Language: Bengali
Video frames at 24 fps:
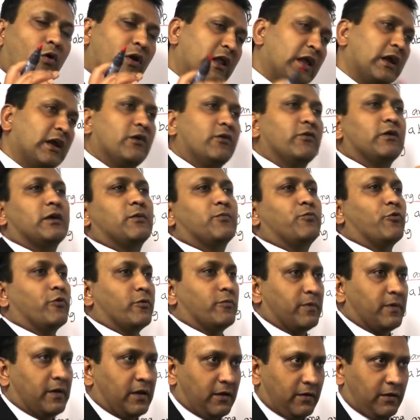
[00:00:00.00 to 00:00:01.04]
অনেক অনেক
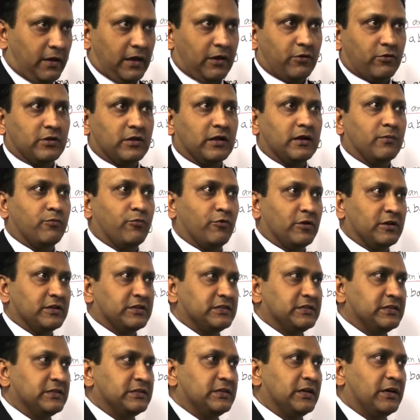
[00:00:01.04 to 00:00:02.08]
পর্বে এই কথাটা
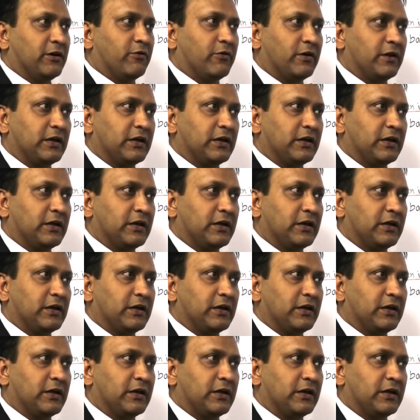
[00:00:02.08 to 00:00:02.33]
বলেছি যে